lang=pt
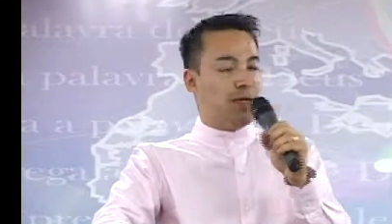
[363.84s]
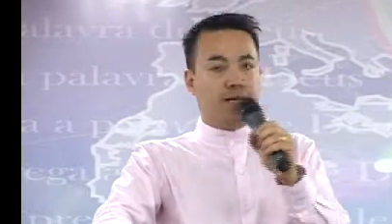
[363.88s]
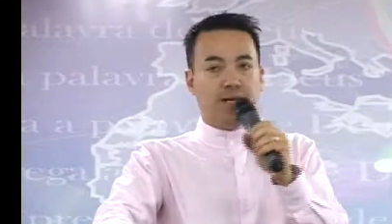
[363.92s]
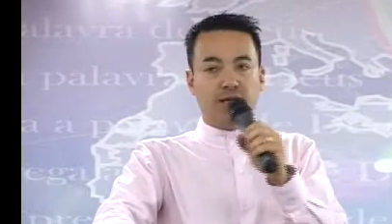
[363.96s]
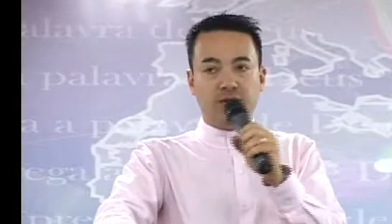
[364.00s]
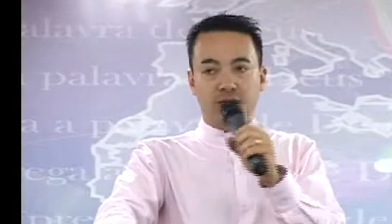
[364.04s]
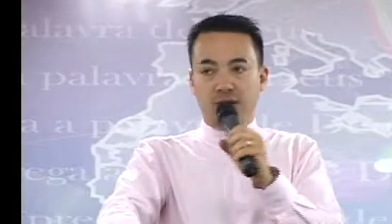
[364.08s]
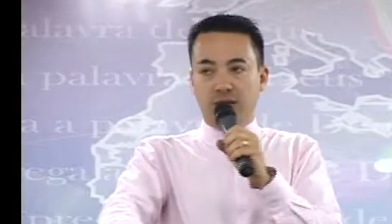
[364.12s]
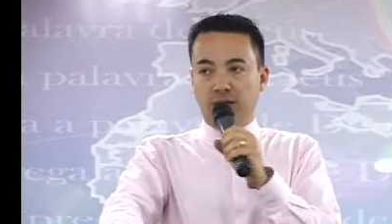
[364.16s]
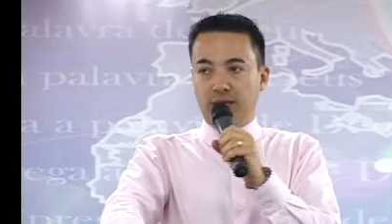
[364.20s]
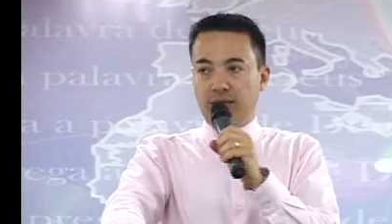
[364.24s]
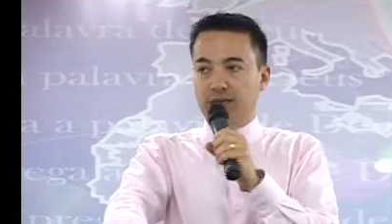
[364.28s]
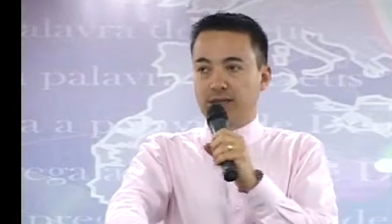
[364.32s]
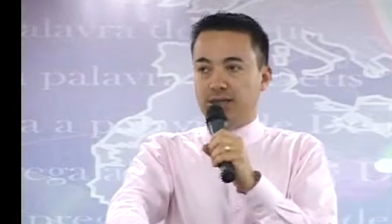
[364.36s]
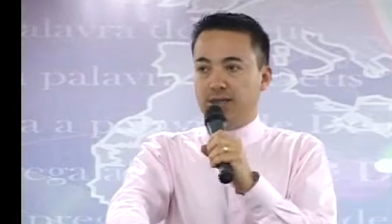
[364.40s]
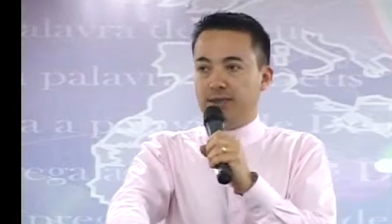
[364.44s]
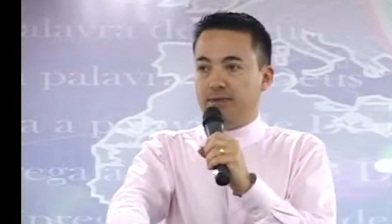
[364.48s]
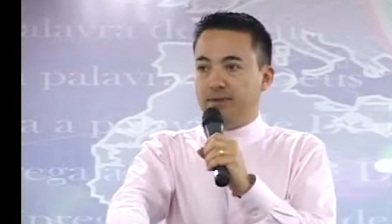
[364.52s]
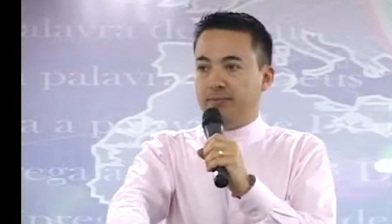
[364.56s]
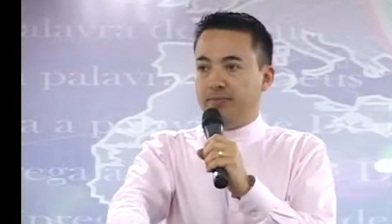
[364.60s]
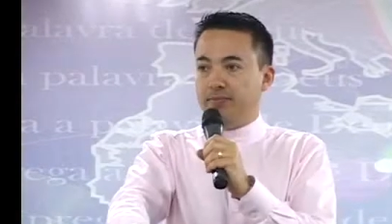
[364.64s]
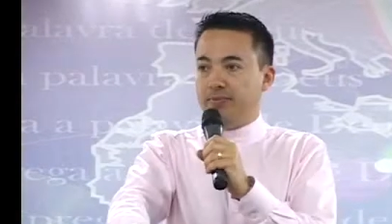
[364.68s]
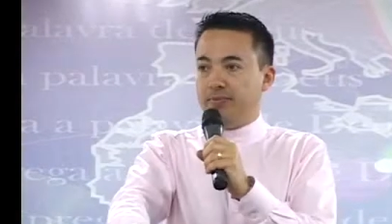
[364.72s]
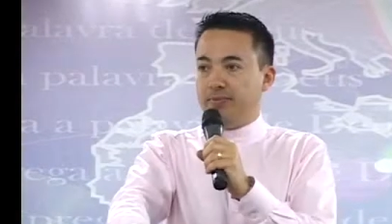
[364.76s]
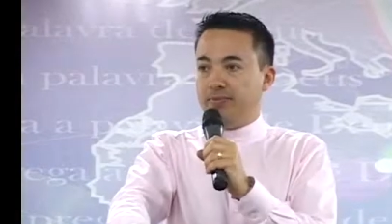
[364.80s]
da droga.
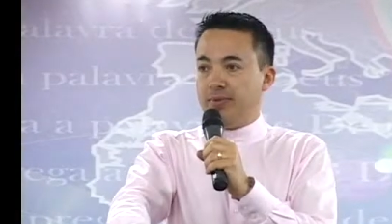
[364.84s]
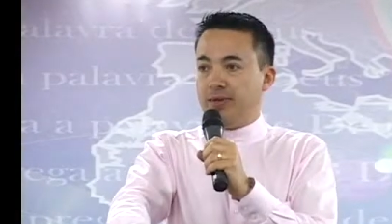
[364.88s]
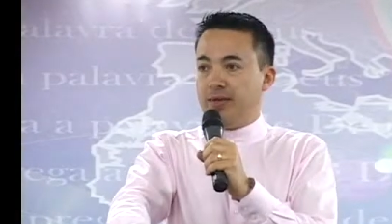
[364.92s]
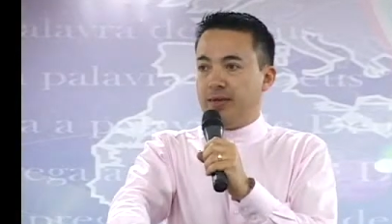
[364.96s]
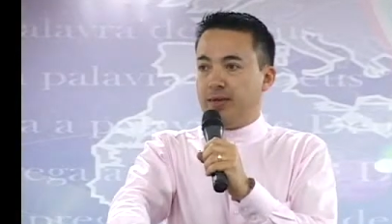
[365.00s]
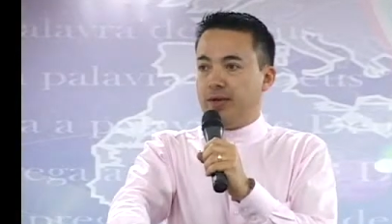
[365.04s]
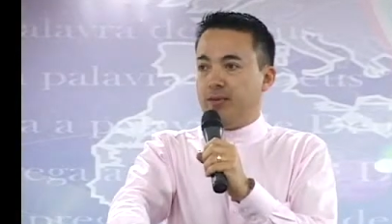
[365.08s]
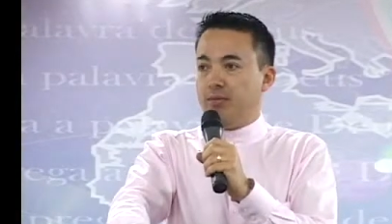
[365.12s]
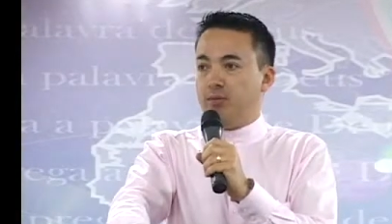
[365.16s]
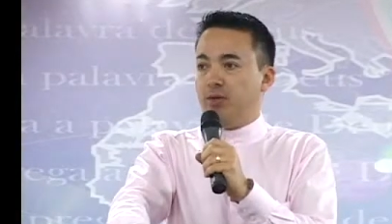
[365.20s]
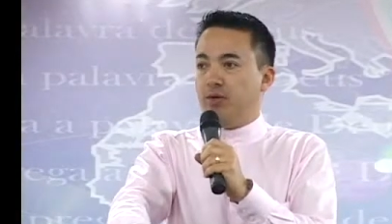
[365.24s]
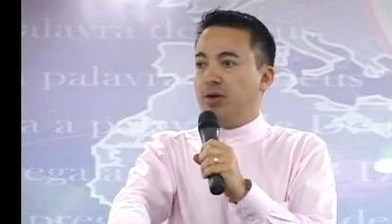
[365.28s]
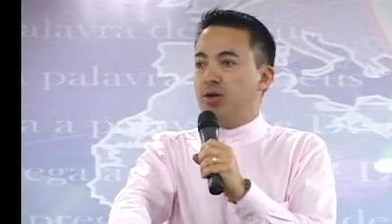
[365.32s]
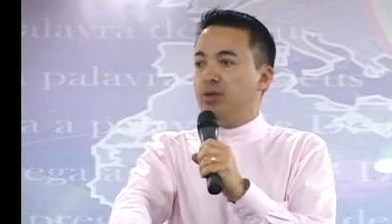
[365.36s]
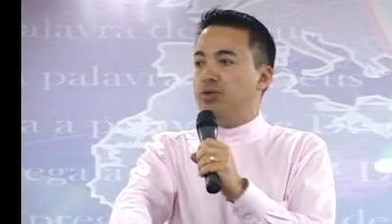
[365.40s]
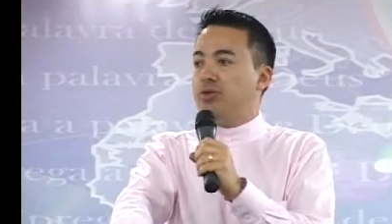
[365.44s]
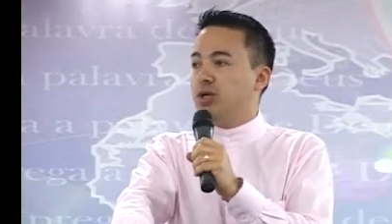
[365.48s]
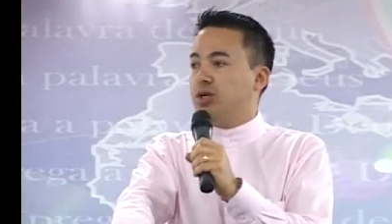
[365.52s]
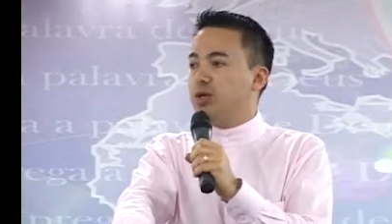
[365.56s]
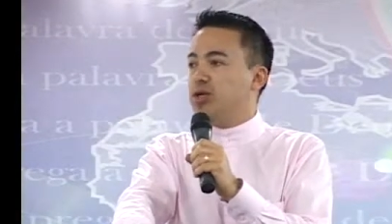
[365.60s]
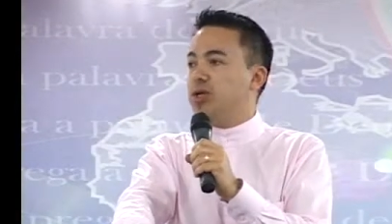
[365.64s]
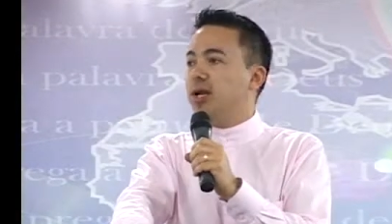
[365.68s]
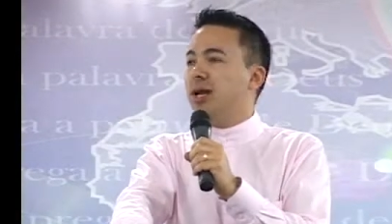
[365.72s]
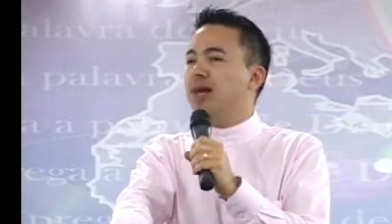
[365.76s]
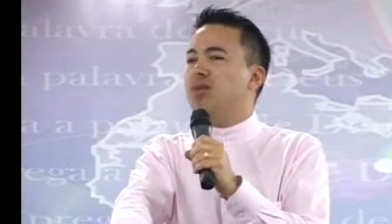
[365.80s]
Porque eu tinha
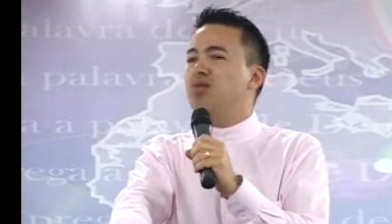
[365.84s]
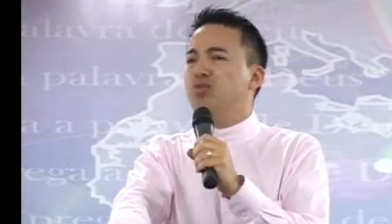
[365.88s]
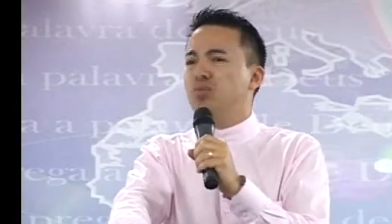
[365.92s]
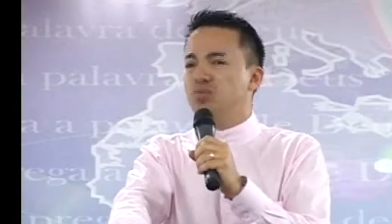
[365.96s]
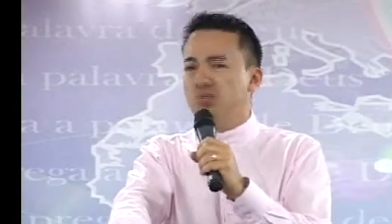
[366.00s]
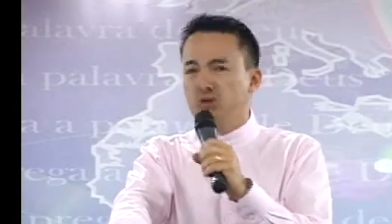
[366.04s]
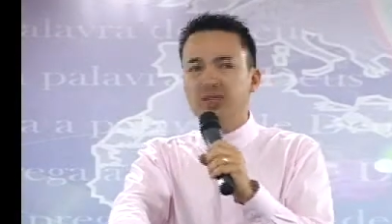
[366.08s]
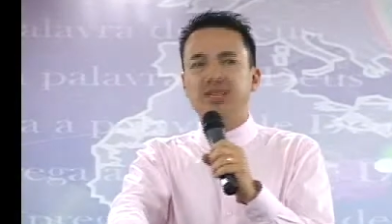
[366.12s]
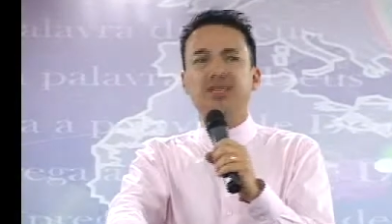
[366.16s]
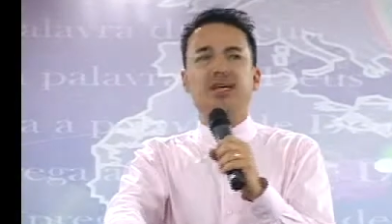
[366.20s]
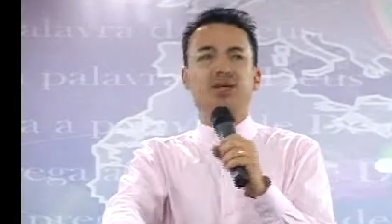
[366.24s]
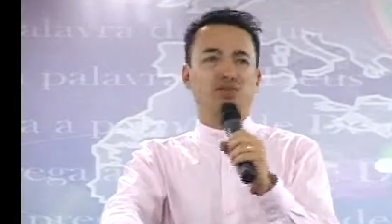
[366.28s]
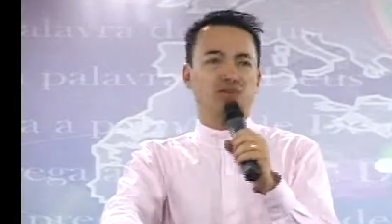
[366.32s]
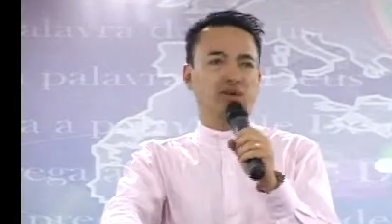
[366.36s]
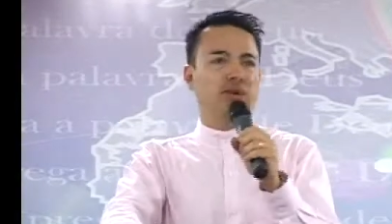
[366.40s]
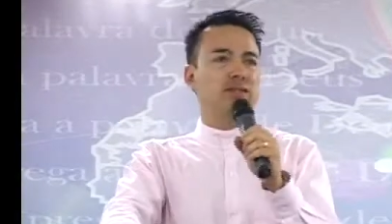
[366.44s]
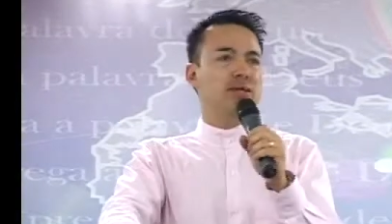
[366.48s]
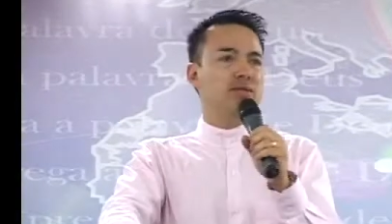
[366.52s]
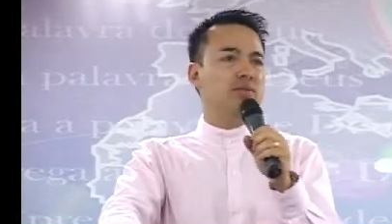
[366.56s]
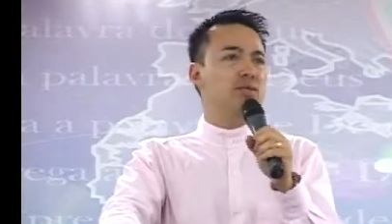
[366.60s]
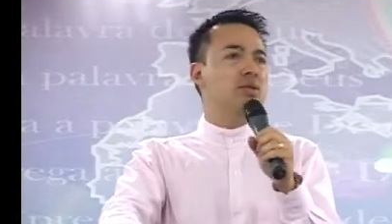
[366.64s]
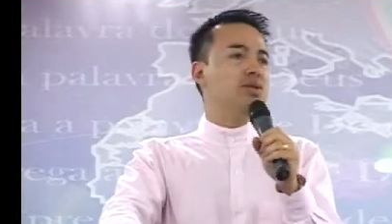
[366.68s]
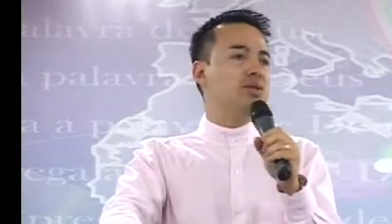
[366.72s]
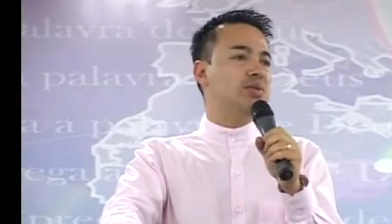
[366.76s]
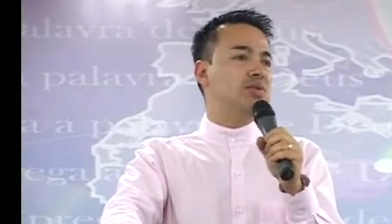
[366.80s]
chorado muita coisa
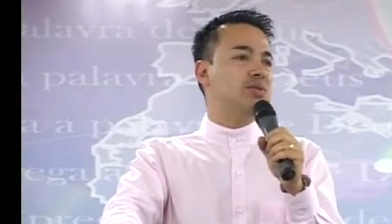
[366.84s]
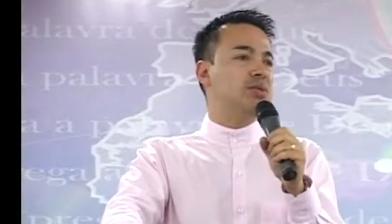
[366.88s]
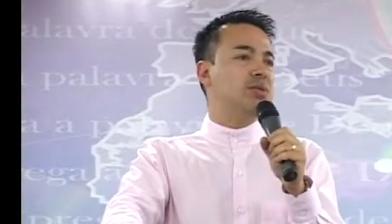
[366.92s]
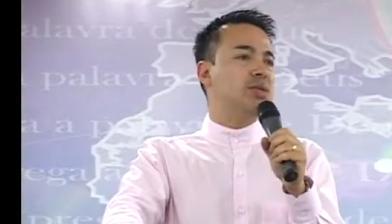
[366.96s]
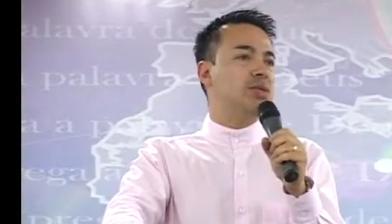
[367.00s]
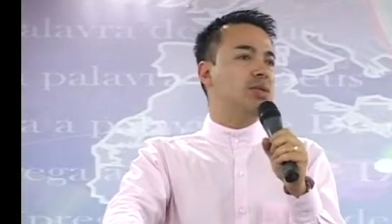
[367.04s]
mesmo.